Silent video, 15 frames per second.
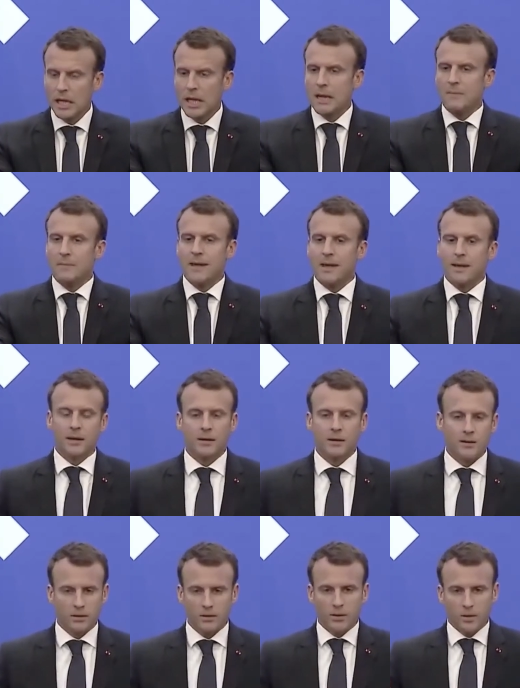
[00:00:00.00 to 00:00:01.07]
Mais
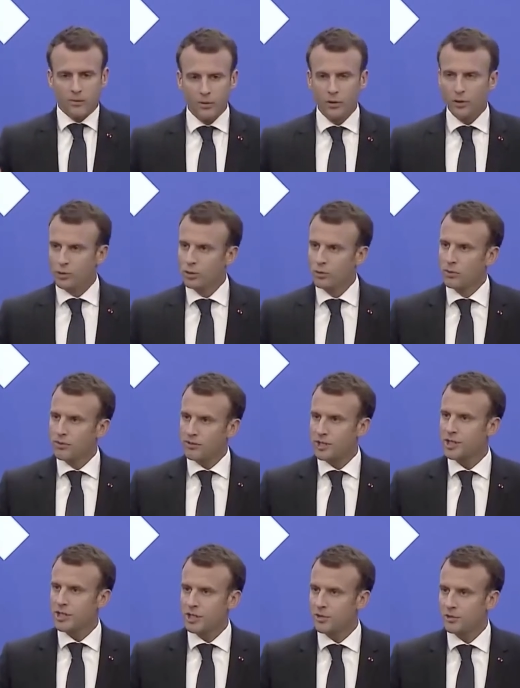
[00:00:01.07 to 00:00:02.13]
il faut que tout le monde
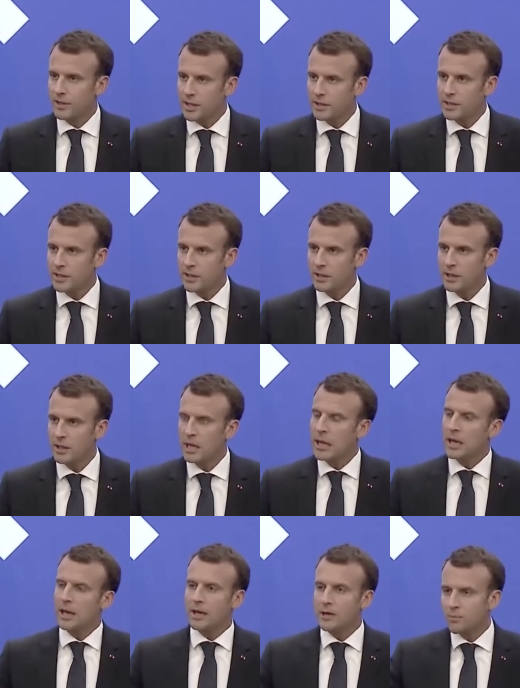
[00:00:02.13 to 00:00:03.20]
sache raison garder.
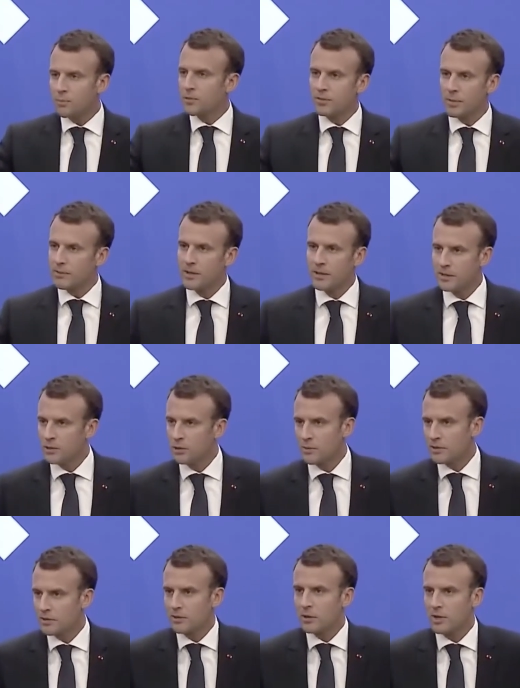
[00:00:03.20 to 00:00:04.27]
La responsabilité du
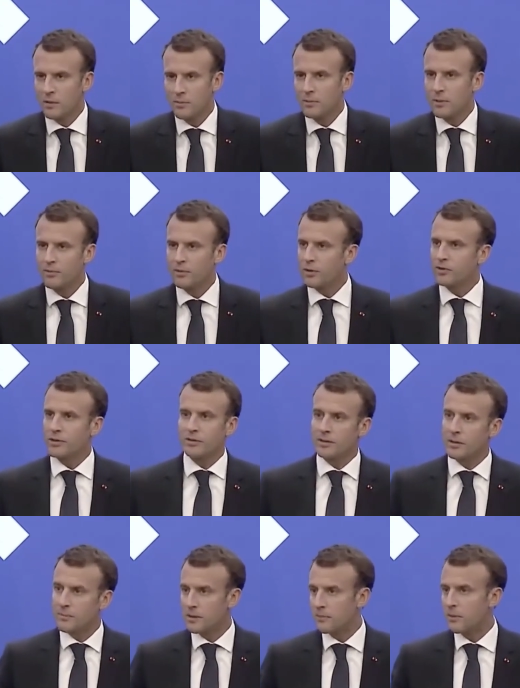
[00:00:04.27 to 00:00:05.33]
président de la République française n'est
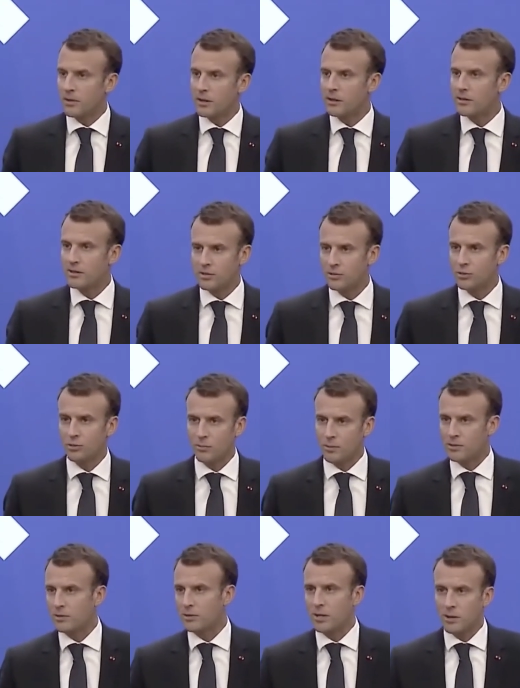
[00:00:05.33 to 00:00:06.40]
pas de prendre la décision du
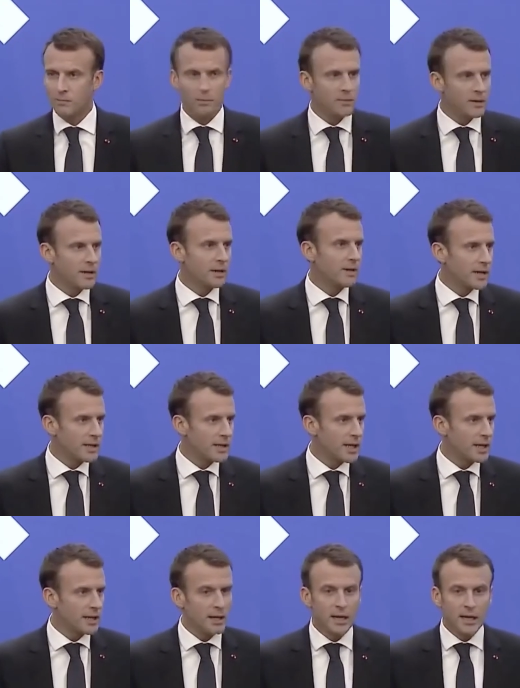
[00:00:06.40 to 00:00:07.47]
président de la République
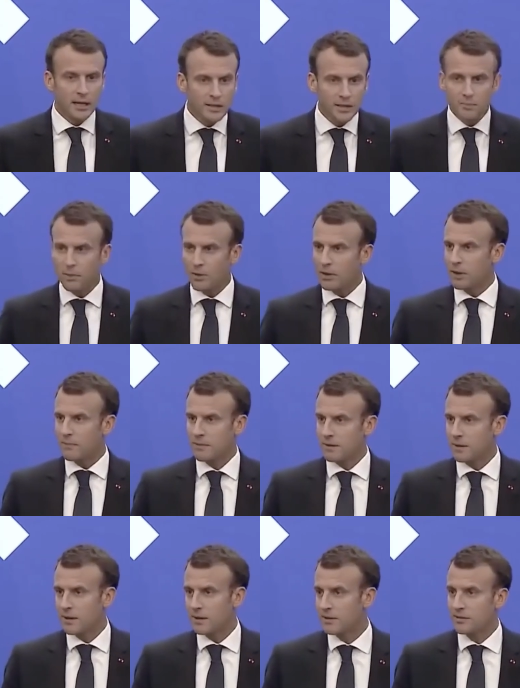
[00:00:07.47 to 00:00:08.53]
américaine, ni de prendre
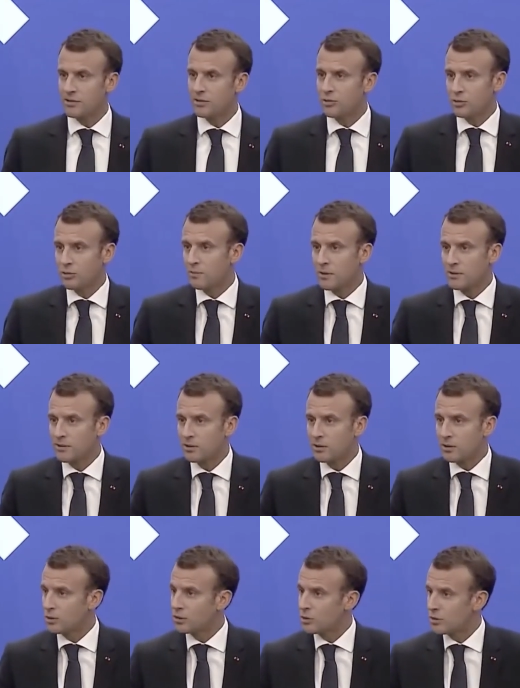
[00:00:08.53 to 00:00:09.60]
la, décision du
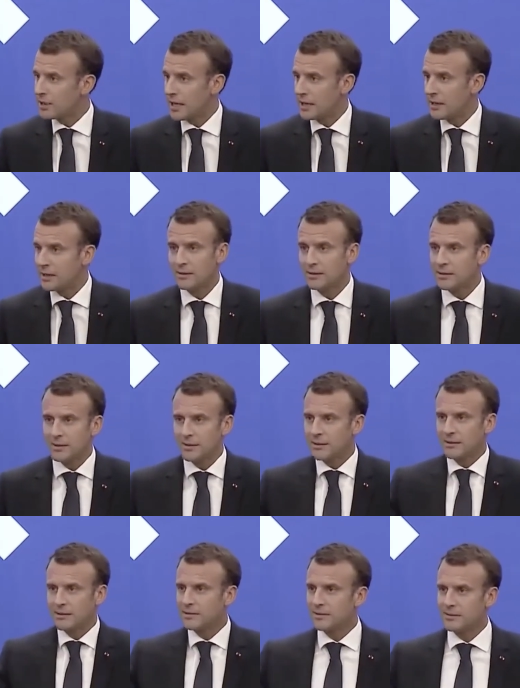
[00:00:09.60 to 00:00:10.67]
président de Total.
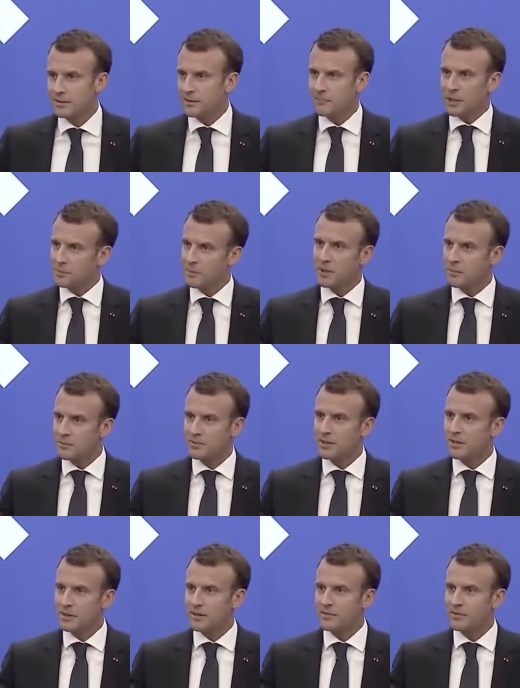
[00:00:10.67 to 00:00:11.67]
Ça ne marche pas comme ça dans la